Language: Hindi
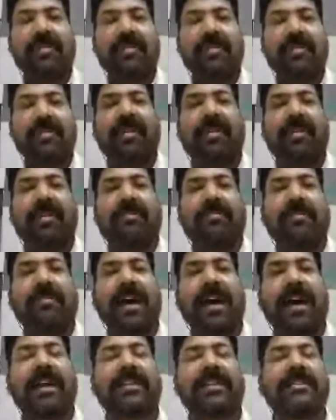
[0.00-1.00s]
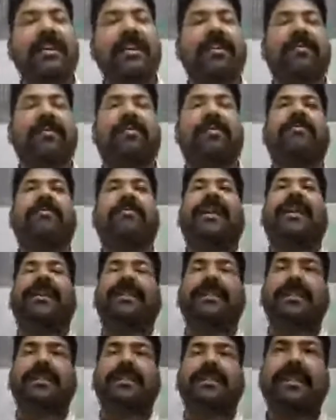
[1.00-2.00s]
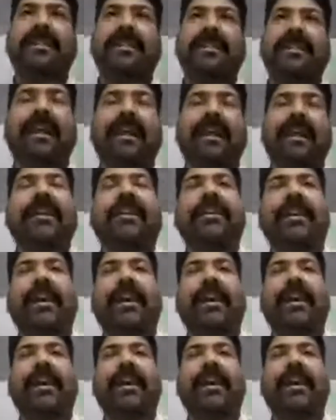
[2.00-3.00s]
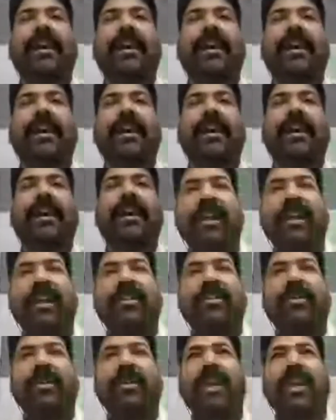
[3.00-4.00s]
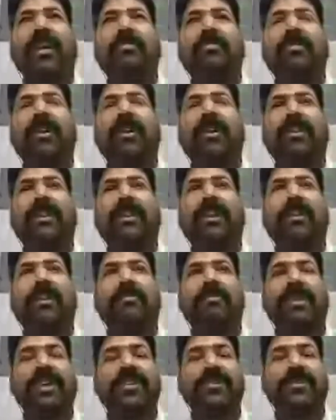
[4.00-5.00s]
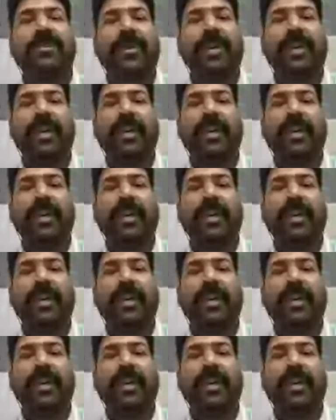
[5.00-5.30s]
महाराजा महेंद्र सिंह जी यहाँ तक आते हैं तो एक बहुत लंबी चोरी